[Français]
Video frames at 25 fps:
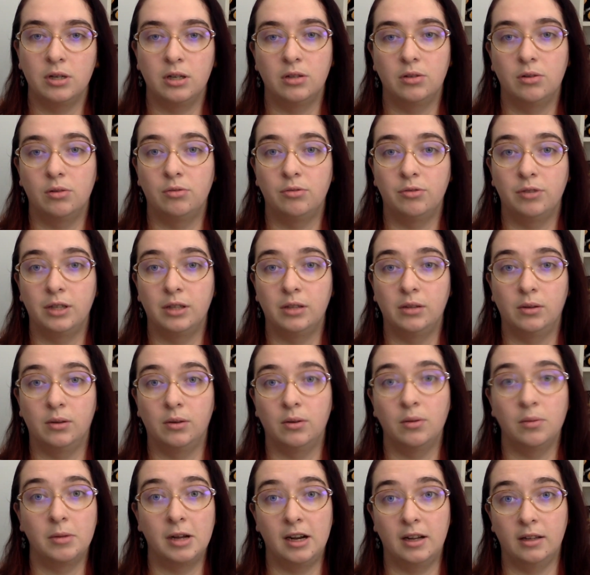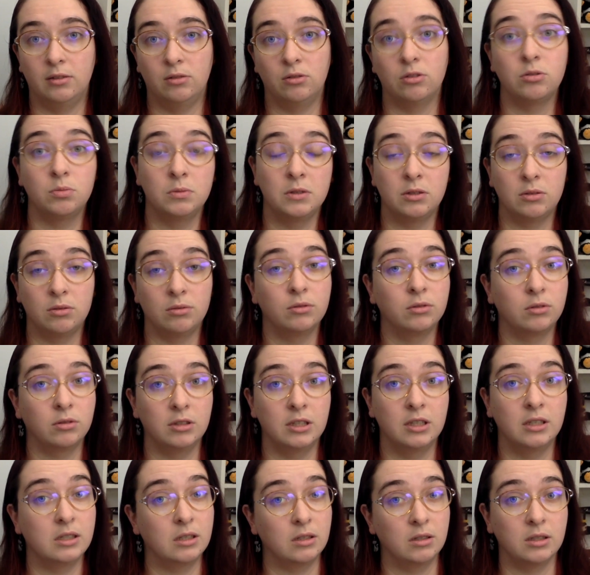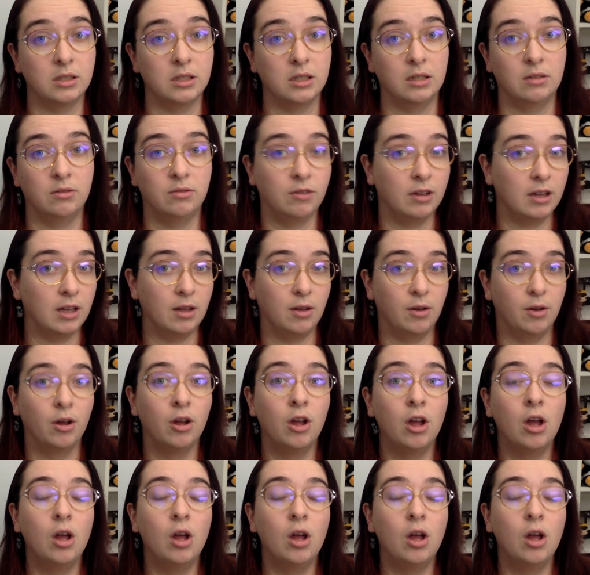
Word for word: et dans le fait que bah, la transmission de connaissances te fait euh,